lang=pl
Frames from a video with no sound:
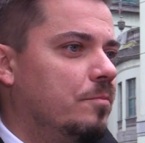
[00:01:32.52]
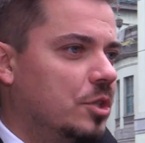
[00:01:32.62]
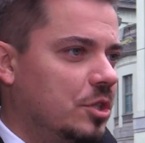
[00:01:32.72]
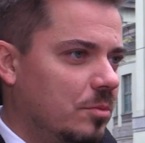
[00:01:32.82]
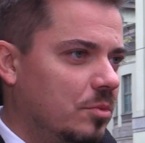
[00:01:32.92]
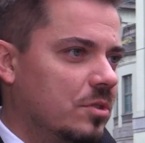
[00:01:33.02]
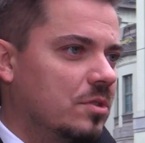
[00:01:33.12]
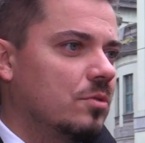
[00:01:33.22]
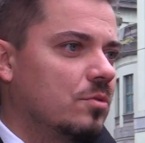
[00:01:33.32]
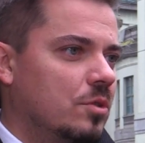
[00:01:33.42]

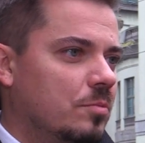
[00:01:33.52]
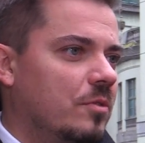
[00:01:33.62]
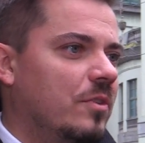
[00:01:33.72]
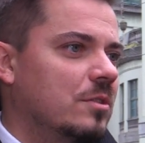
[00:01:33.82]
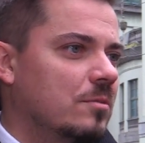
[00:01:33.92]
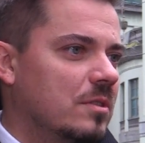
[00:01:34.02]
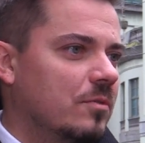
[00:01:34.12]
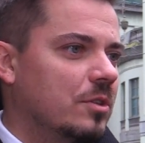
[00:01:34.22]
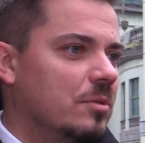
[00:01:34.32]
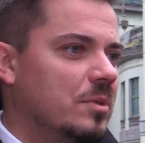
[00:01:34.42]
przedsiębiorcy, którzy prowadzą
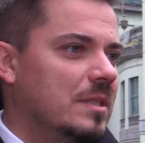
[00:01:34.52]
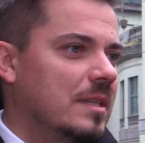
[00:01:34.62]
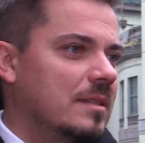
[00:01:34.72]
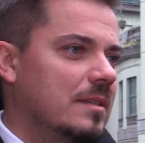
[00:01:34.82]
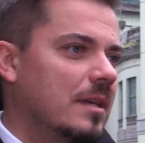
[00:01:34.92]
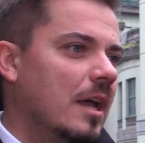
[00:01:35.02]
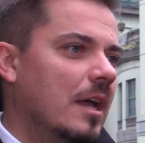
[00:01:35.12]
swoje biznesy